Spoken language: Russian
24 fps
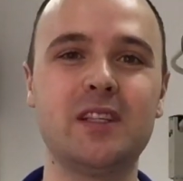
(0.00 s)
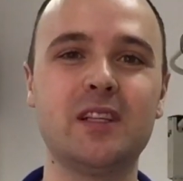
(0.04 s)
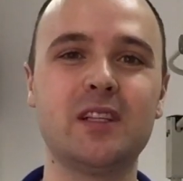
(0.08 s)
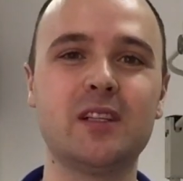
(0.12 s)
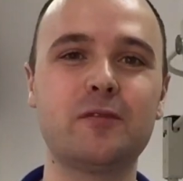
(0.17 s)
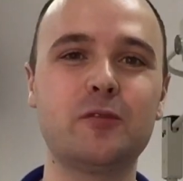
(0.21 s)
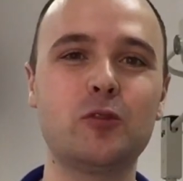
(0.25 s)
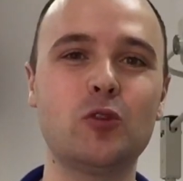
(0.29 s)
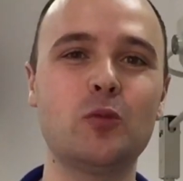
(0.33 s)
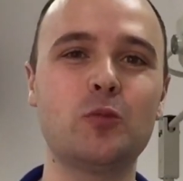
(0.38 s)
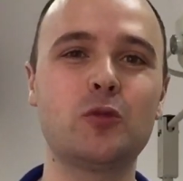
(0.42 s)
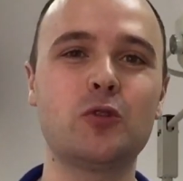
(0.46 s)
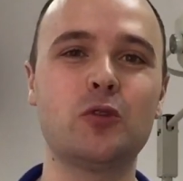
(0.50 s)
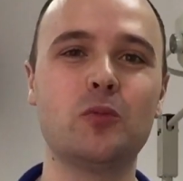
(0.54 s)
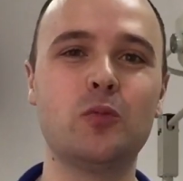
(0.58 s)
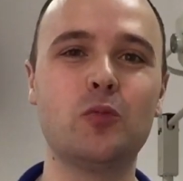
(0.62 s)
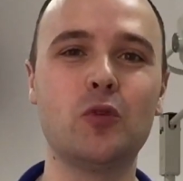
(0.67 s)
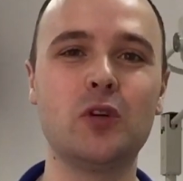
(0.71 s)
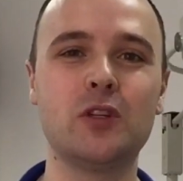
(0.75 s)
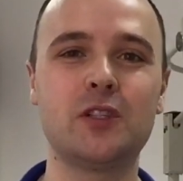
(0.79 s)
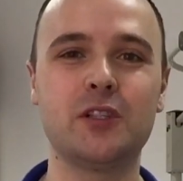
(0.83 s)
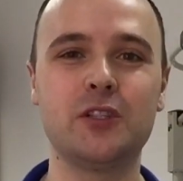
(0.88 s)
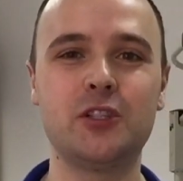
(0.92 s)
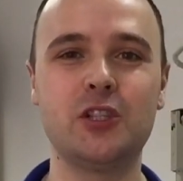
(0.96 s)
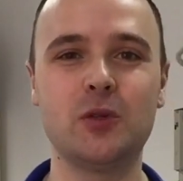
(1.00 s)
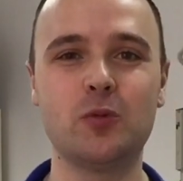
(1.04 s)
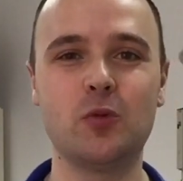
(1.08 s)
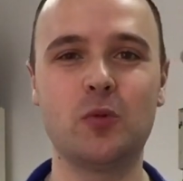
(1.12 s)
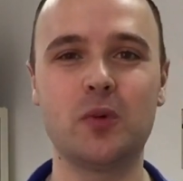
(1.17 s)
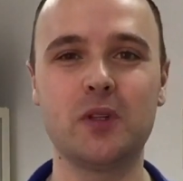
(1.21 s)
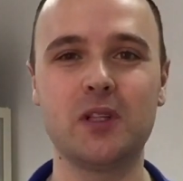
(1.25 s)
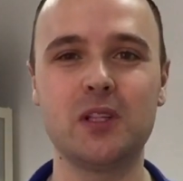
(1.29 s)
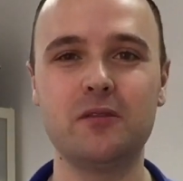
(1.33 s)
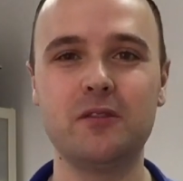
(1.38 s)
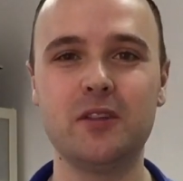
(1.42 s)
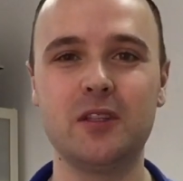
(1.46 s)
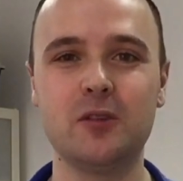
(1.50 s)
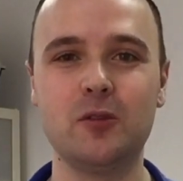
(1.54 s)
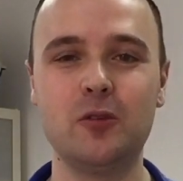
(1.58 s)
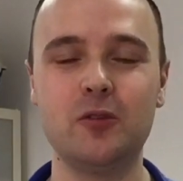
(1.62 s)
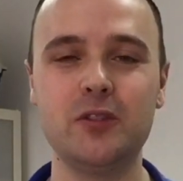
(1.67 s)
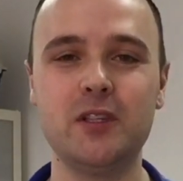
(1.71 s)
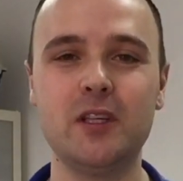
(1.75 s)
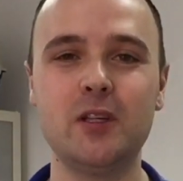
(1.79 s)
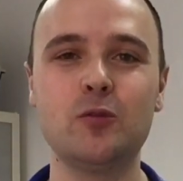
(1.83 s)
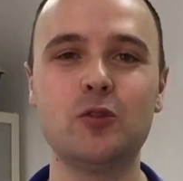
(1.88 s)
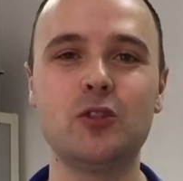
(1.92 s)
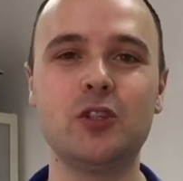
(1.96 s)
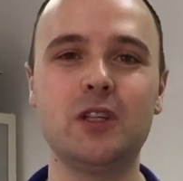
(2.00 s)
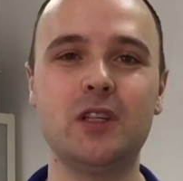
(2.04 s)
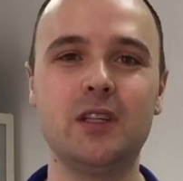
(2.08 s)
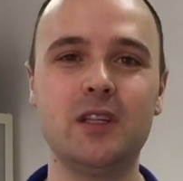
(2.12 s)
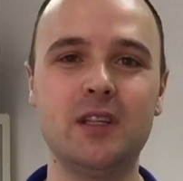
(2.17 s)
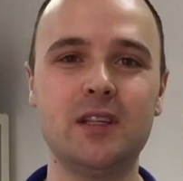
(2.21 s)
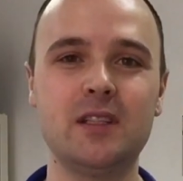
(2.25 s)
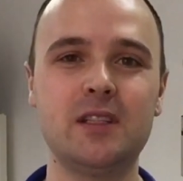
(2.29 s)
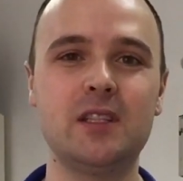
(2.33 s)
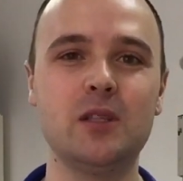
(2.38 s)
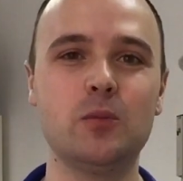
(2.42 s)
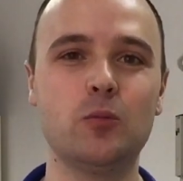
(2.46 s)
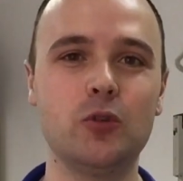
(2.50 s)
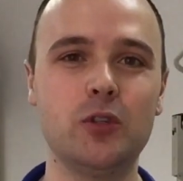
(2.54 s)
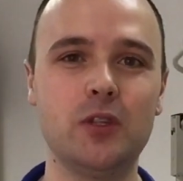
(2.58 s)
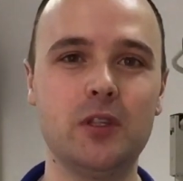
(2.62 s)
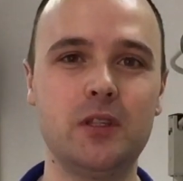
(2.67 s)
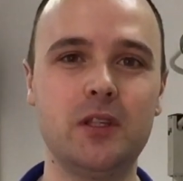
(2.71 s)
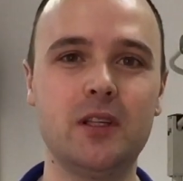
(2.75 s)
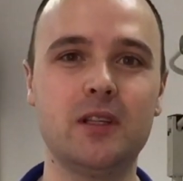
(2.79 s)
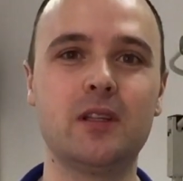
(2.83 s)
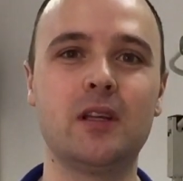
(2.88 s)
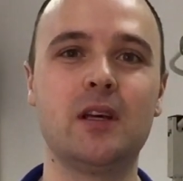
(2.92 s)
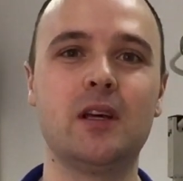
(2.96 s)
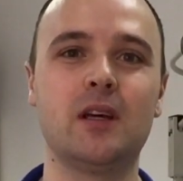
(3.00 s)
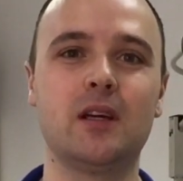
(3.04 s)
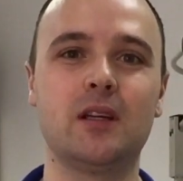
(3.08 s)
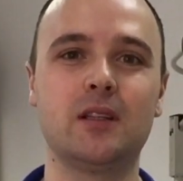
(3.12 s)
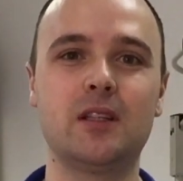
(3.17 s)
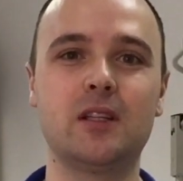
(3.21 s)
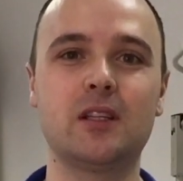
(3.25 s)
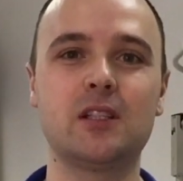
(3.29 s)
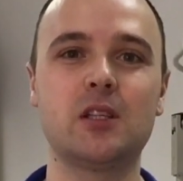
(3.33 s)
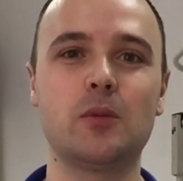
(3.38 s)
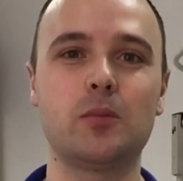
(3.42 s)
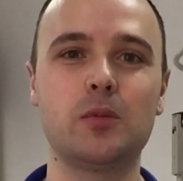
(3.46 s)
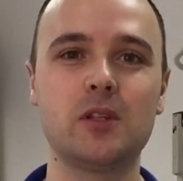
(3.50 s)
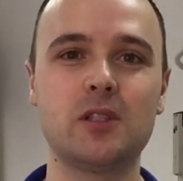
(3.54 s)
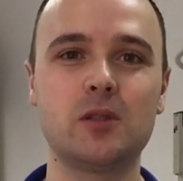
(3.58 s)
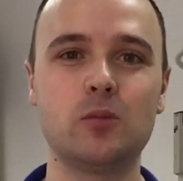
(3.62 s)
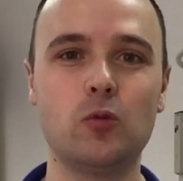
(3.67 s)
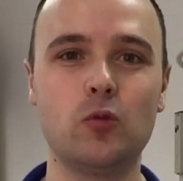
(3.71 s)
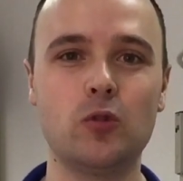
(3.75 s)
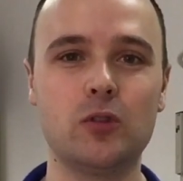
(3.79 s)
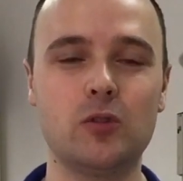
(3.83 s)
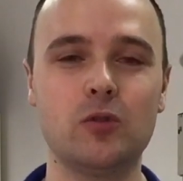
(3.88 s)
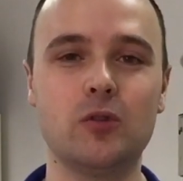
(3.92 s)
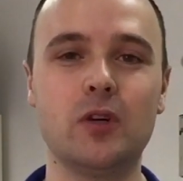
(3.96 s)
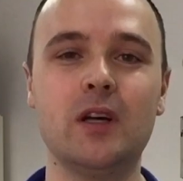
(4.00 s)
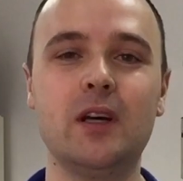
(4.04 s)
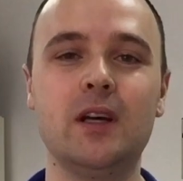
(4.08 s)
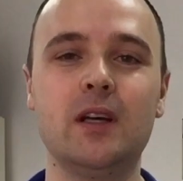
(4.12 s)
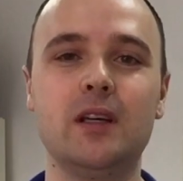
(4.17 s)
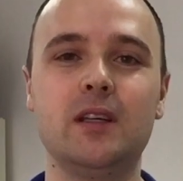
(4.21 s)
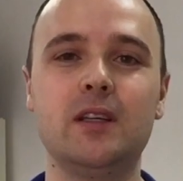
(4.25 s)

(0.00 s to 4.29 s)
Дело в том, что больше чем у половины людей уже есть иммунитет к токсоплазмозу.